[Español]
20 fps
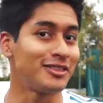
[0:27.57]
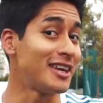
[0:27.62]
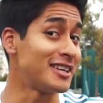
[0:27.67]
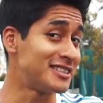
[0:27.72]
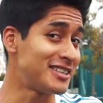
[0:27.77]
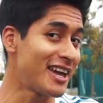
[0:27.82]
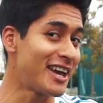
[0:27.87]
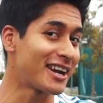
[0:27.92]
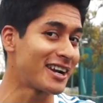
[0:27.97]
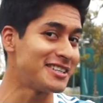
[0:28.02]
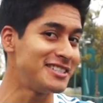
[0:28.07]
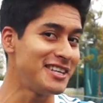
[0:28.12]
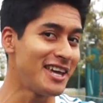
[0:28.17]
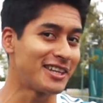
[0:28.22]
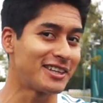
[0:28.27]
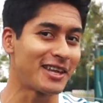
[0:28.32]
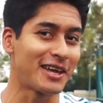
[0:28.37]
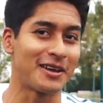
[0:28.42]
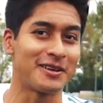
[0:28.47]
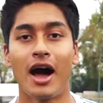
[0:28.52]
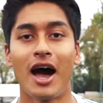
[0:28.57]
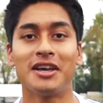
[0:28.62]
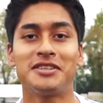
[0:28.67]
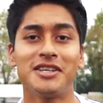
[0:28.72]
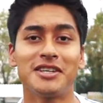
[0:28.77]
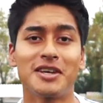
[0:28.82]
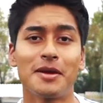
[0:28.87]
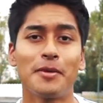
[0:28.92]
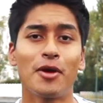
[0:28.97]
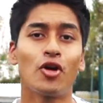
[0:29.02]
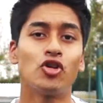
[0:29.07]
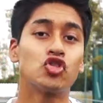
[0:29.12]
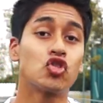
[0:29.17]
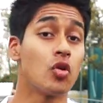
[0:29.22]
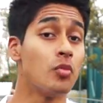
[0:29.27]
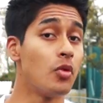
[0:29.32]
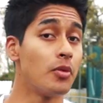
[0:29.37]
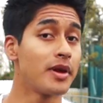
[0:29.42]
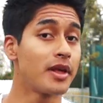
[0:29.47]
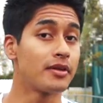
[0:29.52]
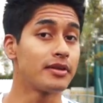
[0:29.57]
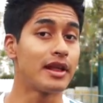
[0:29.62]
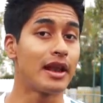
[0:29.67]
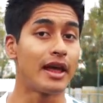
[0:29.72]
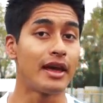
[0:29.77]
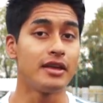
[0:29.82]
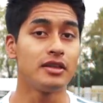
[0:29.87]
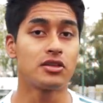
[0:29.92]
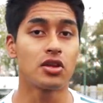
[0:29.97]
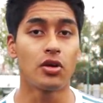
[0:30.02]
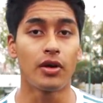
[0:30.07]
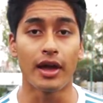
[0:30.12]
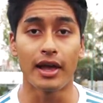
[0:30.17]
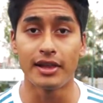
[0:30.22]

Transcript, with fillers: de CR7. Así es amigos, como vieron en la intro,